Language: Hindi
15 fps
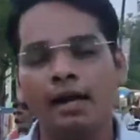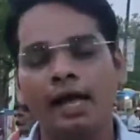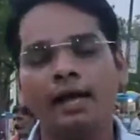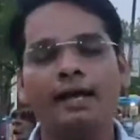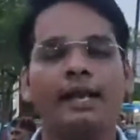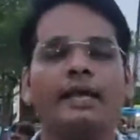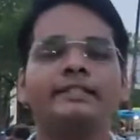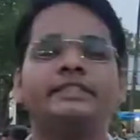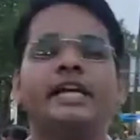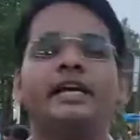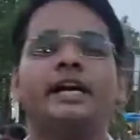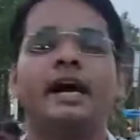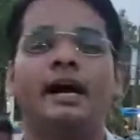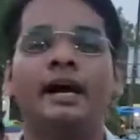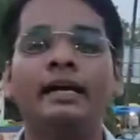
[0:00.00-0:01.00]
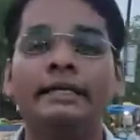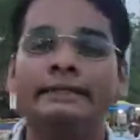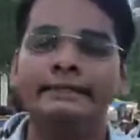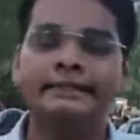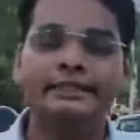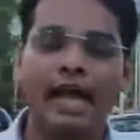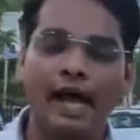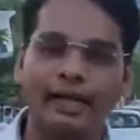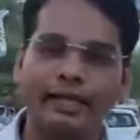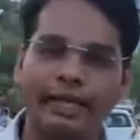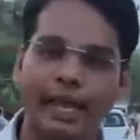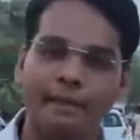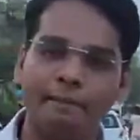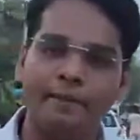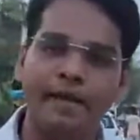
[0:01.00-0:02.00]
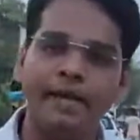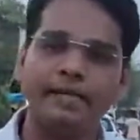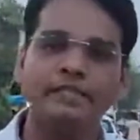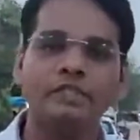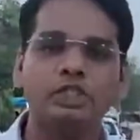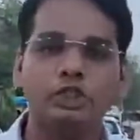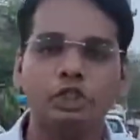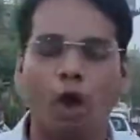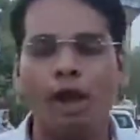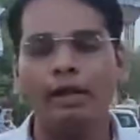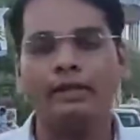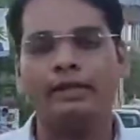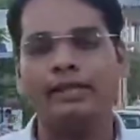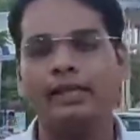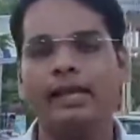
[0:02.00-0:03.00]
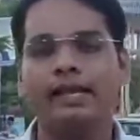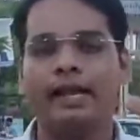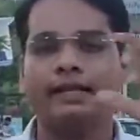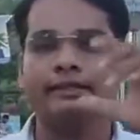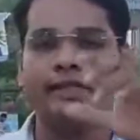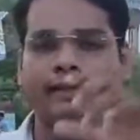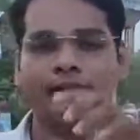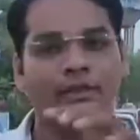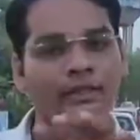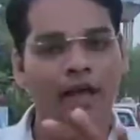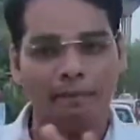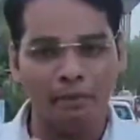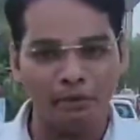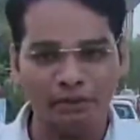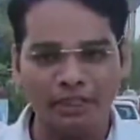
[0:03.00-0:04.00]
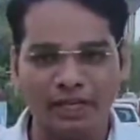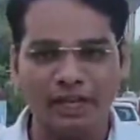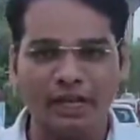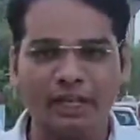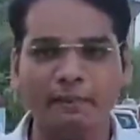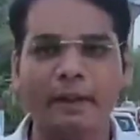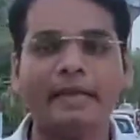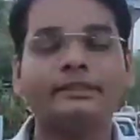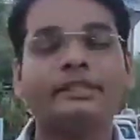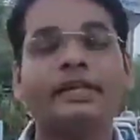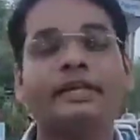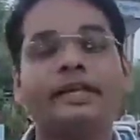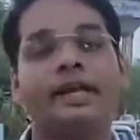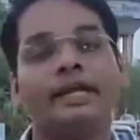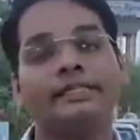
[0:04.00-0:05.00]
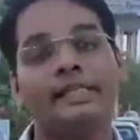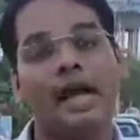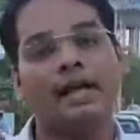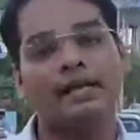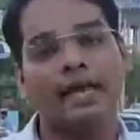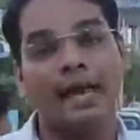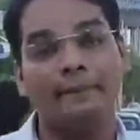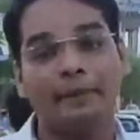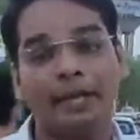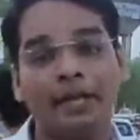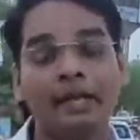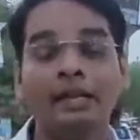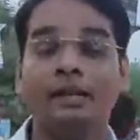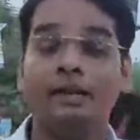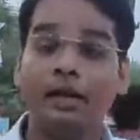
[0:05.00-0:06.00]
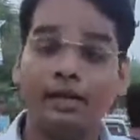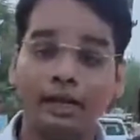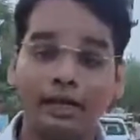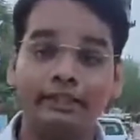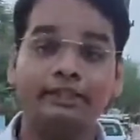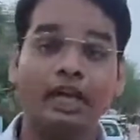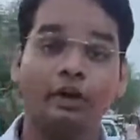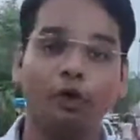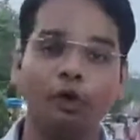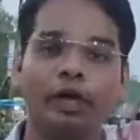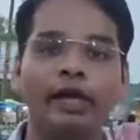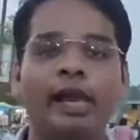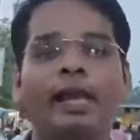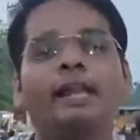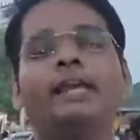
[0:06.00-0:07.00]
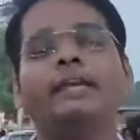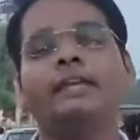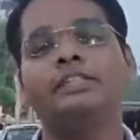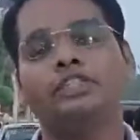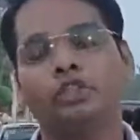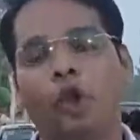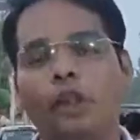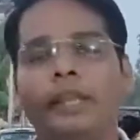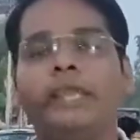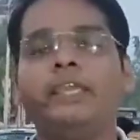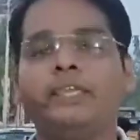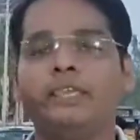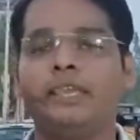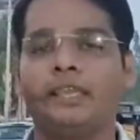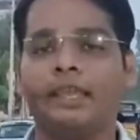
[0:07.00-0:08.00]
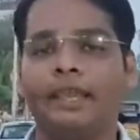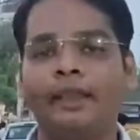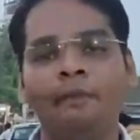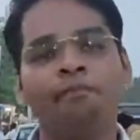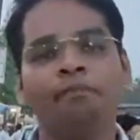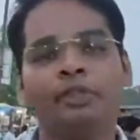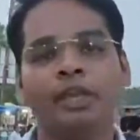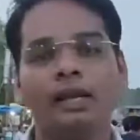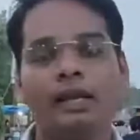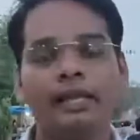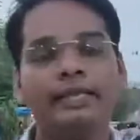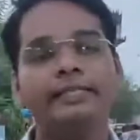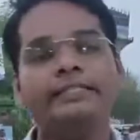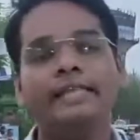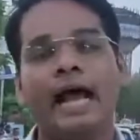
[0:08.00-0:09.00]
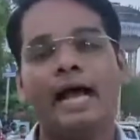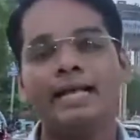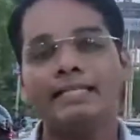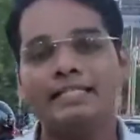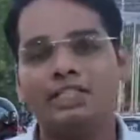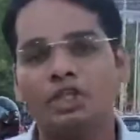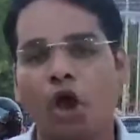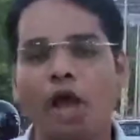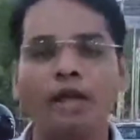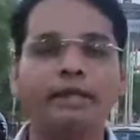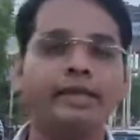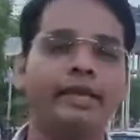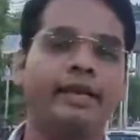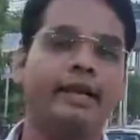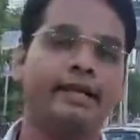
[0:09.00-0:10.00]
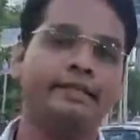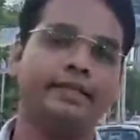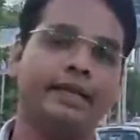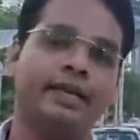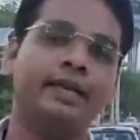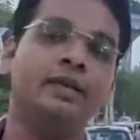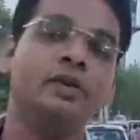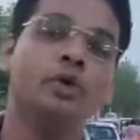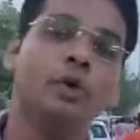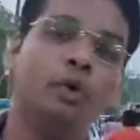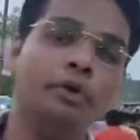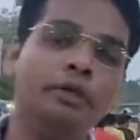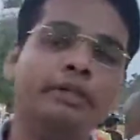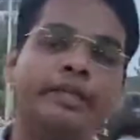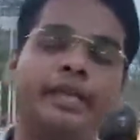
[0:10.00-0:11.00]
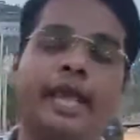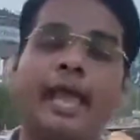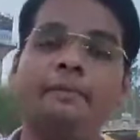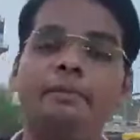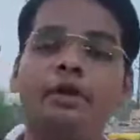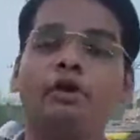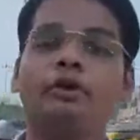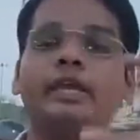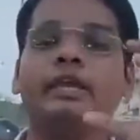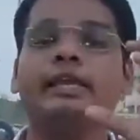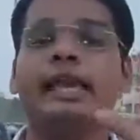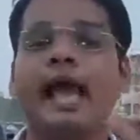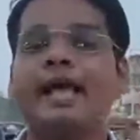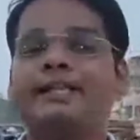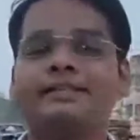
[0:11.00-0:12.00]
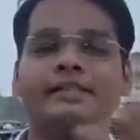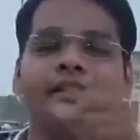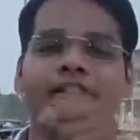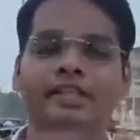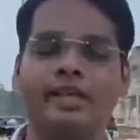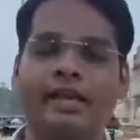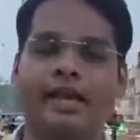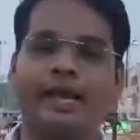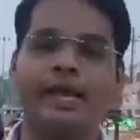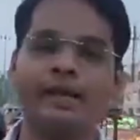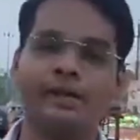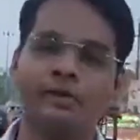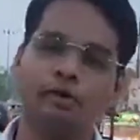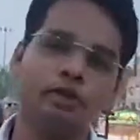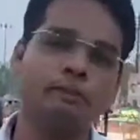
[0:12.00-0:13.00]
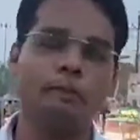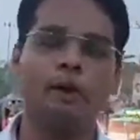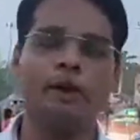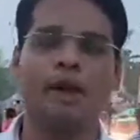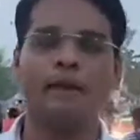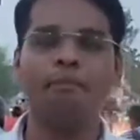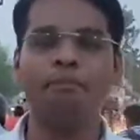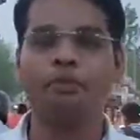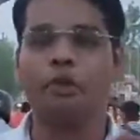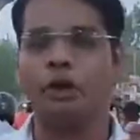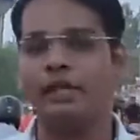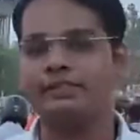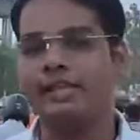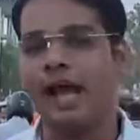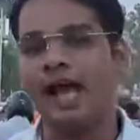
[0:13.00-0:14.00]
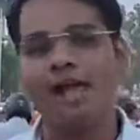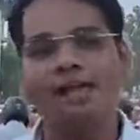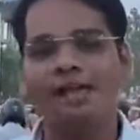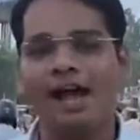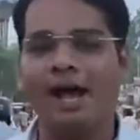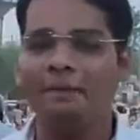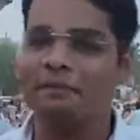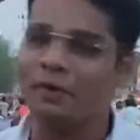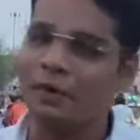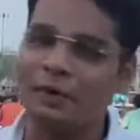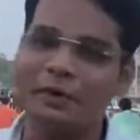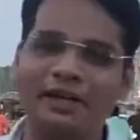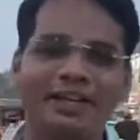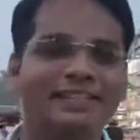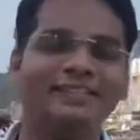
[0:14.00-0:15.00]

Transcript: अलग अलग जगह जहाँ कैमरे इंस्टॉल किए गए थे हम उन जगह की बात नहीं कर रहे हैं जहाँ कैमरे लगने ज़रूरी हैं लेकिन इंस्टॉल नहीं किए गए लेकिन जहाँ इंस्टॉल किए गए थे उन कैमरों की क्या स्थिति है उस पर हम थोड़ा सा आपको